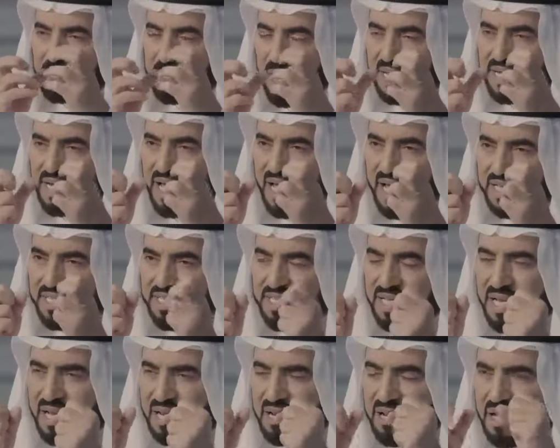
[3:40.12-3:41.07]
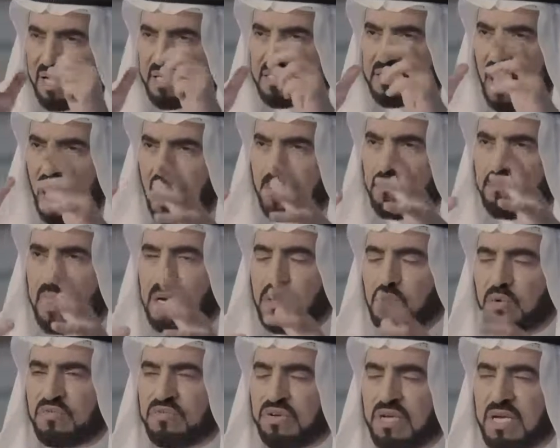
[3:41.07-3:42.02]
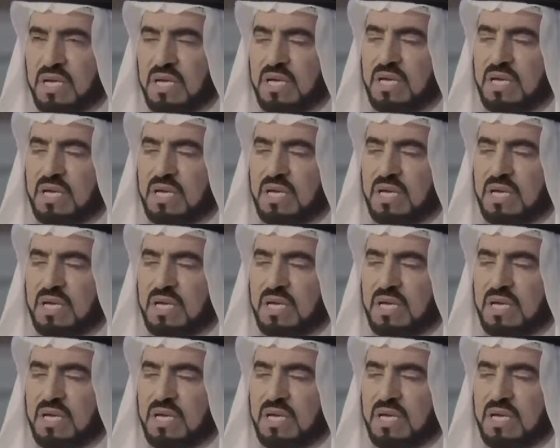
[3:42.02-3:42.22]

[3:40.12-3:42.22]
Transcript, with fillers: هذا معنى اصيل تاملوا